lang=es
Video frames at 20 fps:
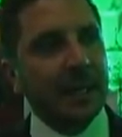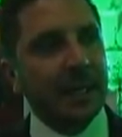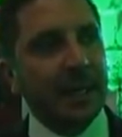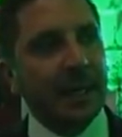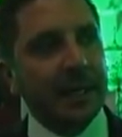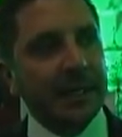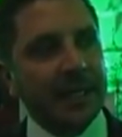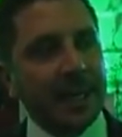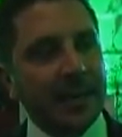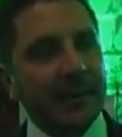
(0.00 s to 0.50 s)

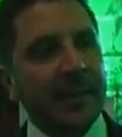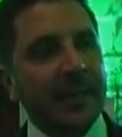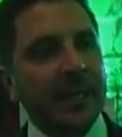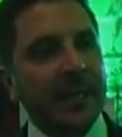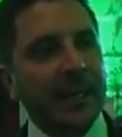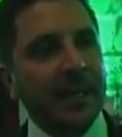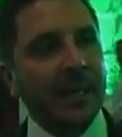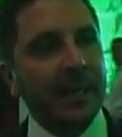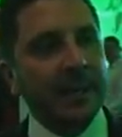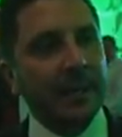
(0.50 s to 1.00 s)
debe
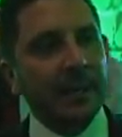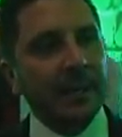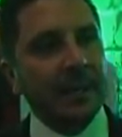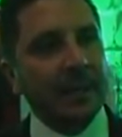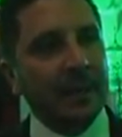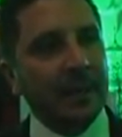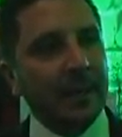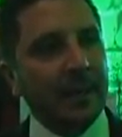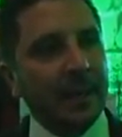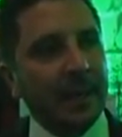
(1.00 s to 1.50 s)
de
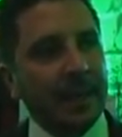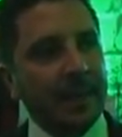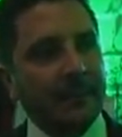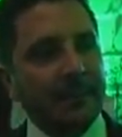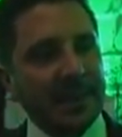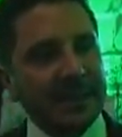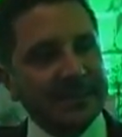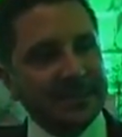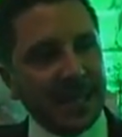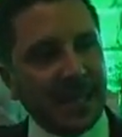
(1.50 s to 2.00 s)
eh,
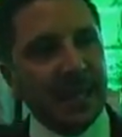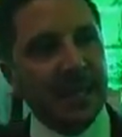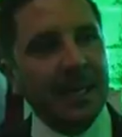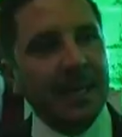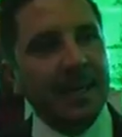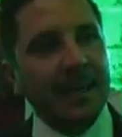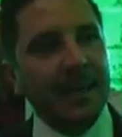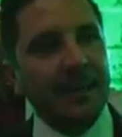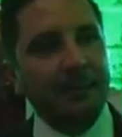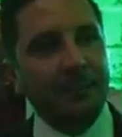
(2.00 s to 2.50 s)

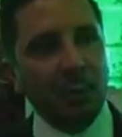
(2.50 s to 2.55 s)
prestarle